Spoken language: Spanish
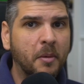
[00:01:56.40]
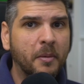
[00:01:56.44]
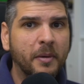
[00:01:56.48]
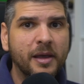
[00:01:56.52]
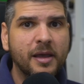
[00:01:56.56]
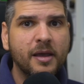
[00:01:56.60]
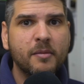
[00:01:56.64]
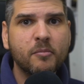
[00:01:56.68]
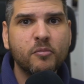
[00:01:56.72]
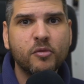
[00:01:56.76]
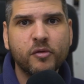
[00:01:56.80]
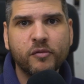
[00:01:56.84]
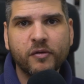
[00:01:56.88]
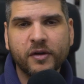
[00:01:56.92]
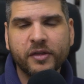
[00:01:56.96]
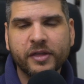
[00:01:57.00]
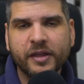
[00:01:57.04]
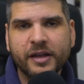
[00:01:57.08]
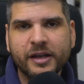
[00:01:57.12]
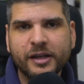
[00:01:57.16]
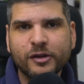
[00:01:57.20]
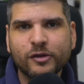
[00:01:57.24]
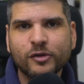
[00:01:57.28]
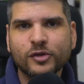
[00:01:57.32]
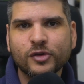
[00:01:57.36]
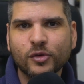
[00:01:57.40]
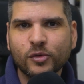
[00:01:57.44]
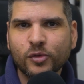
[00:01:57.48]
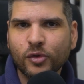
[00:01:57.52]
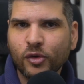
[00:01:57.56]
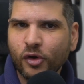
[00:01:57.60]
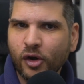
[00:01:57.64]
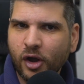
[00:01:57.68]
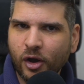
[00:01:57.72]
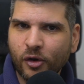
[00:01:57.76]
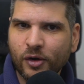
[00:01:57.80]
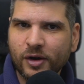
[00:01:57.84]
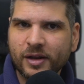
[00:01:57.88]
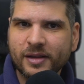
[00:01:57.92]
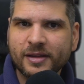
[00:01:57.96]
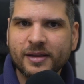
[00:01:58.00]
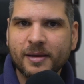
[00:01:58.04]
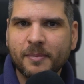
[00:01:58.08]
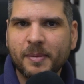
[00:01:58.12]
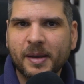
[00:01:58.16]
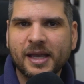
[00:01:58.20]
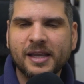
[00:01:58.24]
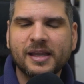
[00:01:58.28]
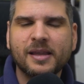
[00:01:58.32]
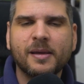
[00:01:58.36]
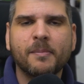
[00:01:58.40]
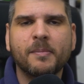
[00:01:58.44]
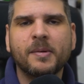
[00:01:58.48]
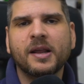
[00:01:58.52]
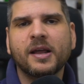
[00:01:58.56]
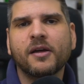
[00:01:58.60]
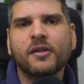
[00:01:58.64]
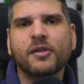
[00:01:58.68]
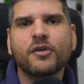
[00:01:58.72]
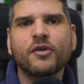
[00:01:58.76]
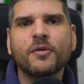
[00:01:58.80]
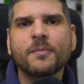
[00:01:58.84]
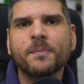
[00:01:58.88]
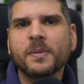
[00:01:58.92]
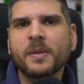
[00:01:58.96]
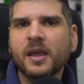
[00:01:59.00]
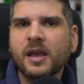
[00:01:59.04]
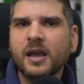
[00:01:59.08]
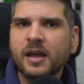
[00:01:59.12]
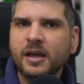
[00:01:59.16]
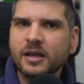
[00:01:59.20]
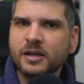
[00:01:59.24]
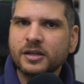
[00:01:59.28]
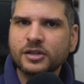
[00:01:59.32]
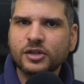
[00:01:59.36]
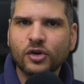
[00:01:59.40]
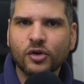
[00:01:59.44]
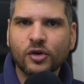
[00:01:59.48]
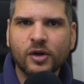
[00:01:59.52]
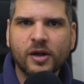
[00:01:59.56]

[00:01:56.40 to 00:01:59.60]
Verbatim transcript: veis, es muy facilito y seguro que con esta pequeña explicación se os